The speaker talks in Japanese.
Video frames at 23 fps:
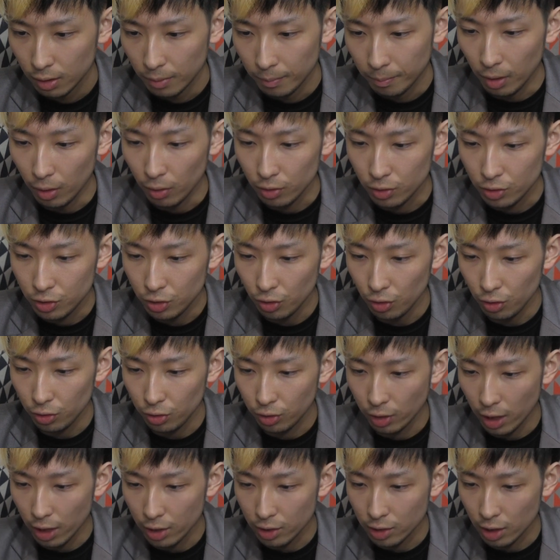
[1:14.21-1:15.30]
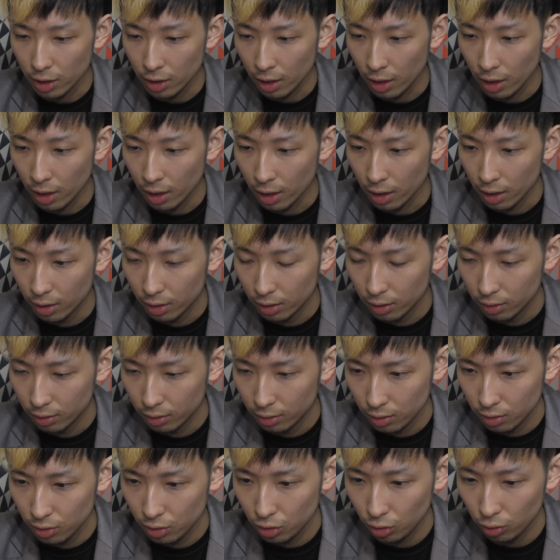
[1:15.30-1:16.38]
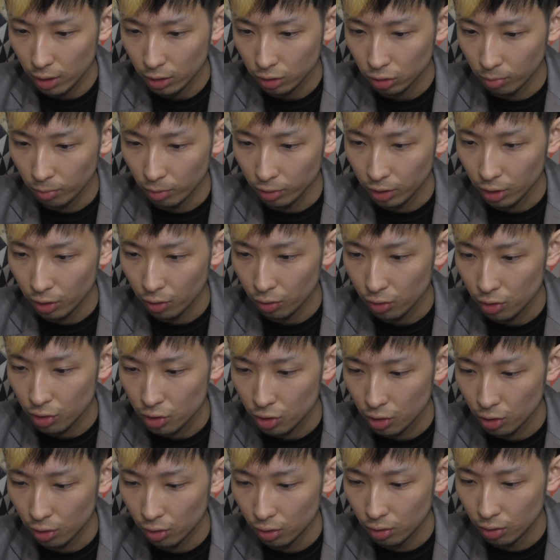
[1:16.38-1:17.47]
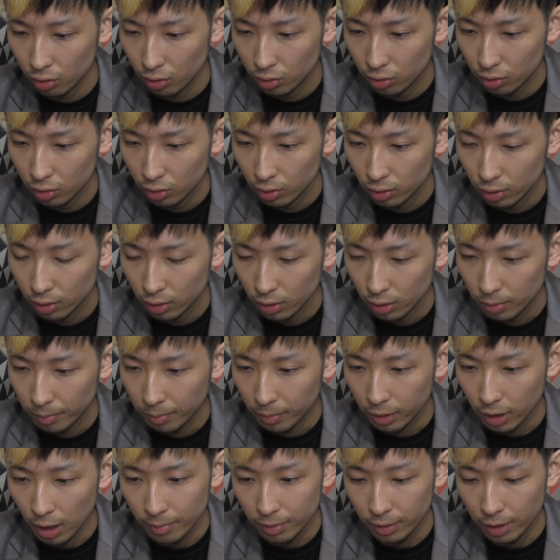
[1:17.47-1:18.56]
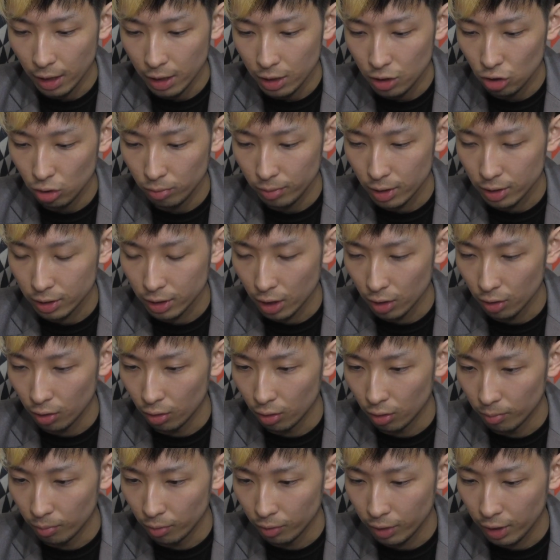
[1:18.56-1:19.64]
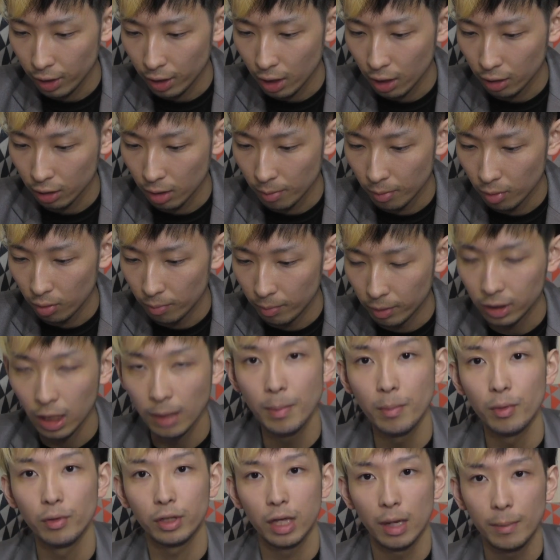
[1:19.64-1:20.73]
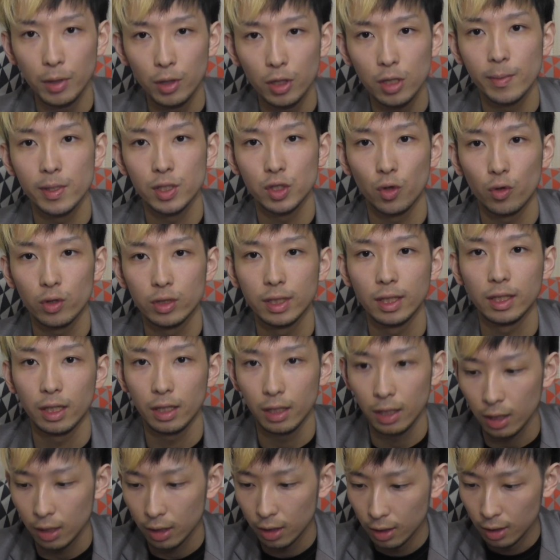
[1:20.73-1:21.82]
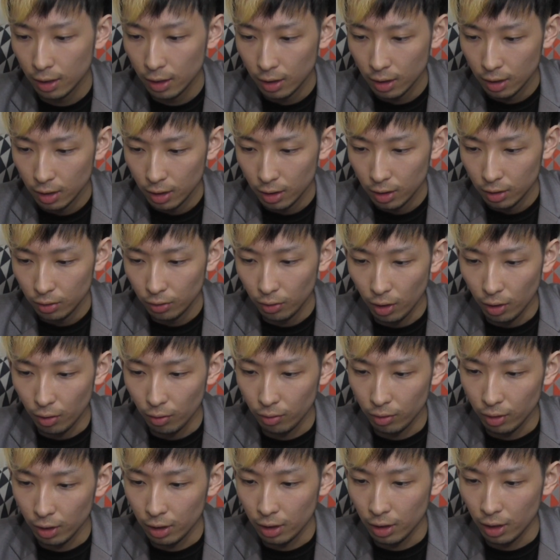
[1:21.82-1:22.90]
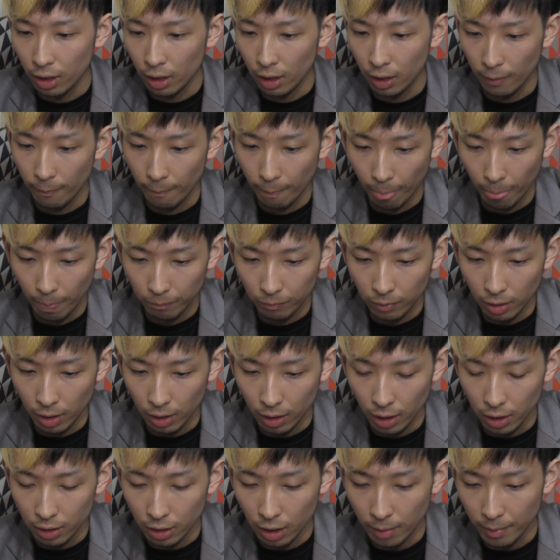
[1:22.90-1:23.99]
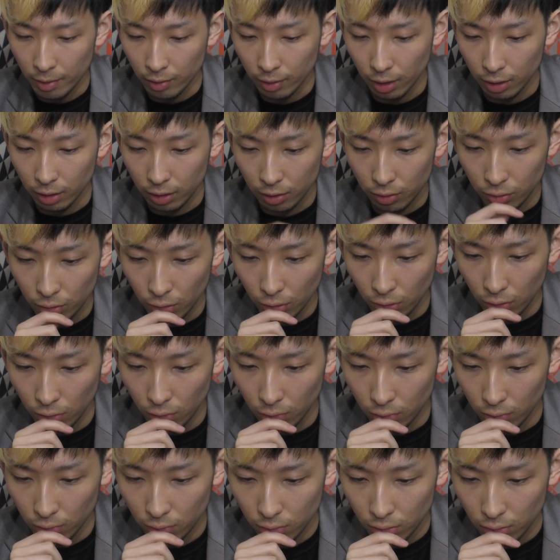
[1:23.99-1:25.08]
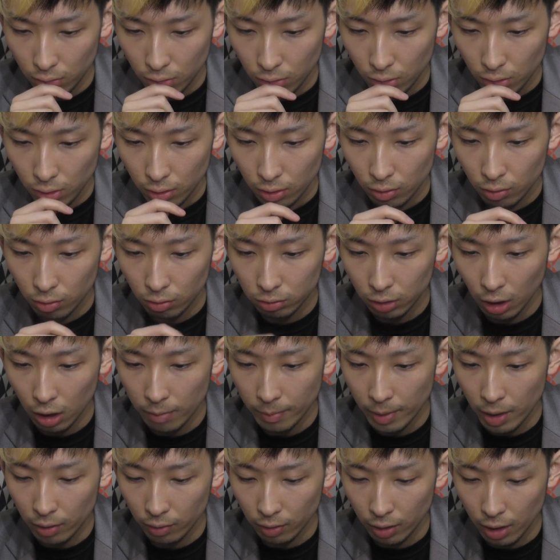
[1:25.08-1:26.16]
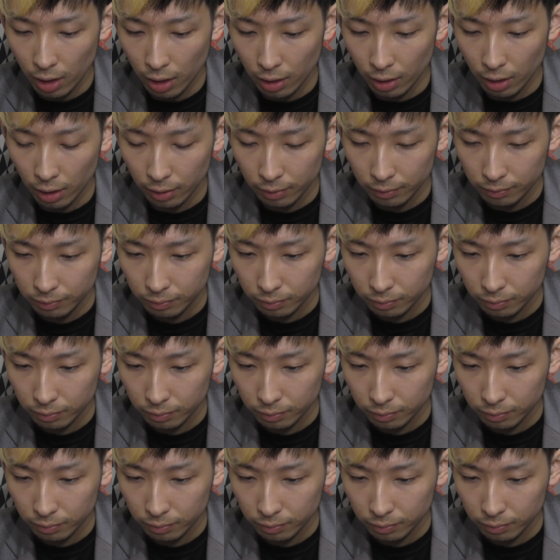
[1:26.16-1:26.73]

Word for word: まあ、これ強い人大事なんでね。条約層持って得一応。まあ、多分大丈夫ですけど、持っていかなくても。まあ、食べ物食べときましょう、これ絶対ね。ドラゴンなんでね。で、何食べるかっていうと、攻撃魔力いらんな。